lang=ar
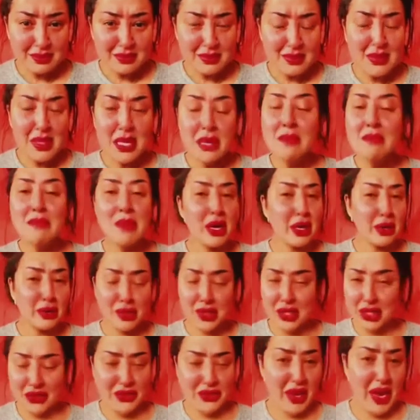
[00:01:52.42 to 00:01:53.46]
ما كنتش
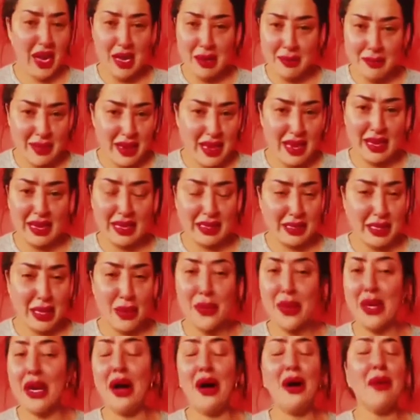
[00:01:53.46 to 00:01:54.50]
ما كده ولا
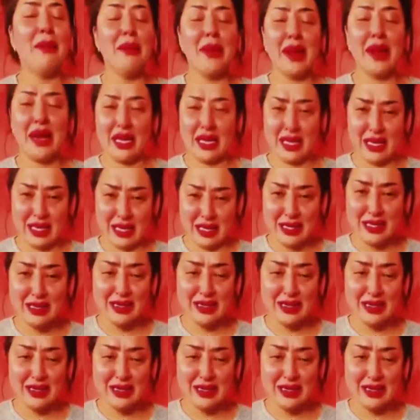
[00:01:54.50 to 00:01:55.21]
عمري كنت